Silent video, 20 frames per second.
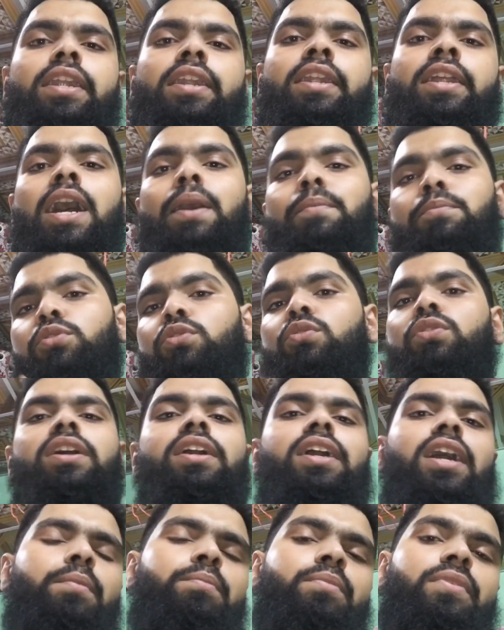करना है आप लोगों
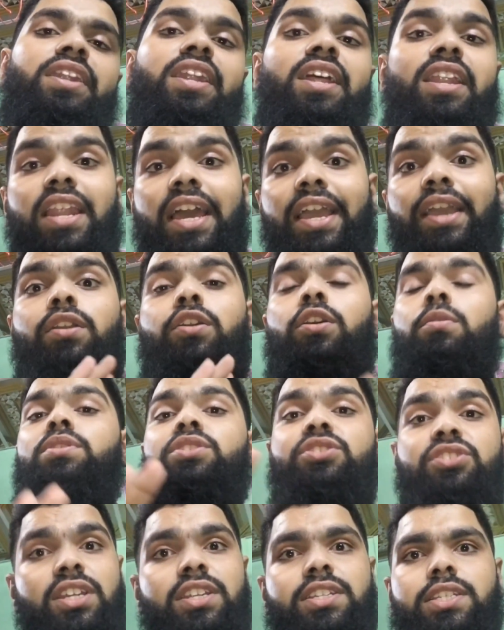ने काम करना है लाइक
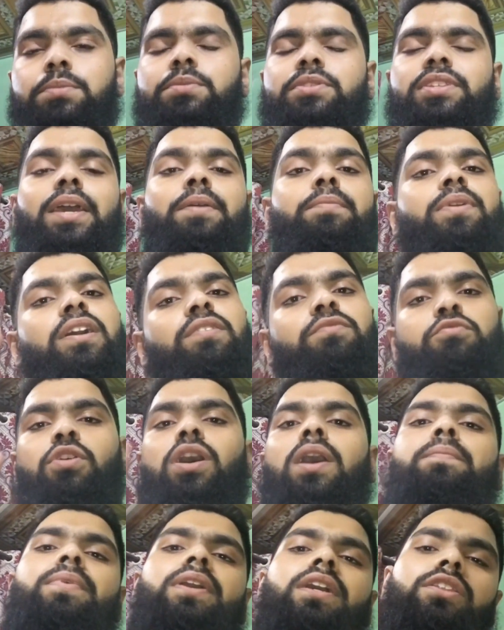कमेंट शेयर सब्सक्राइब का
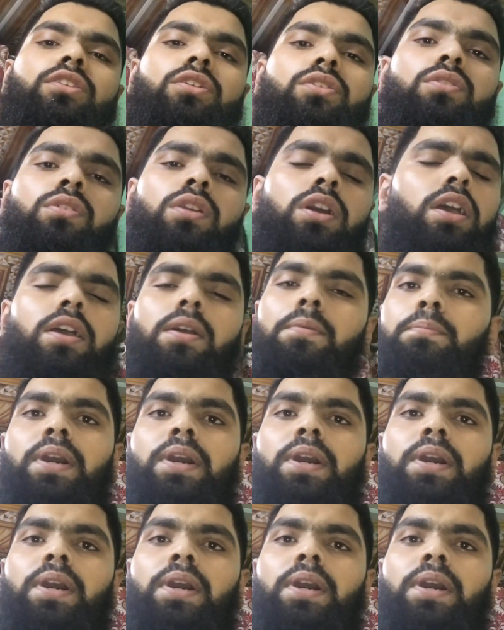वो आप करते रहो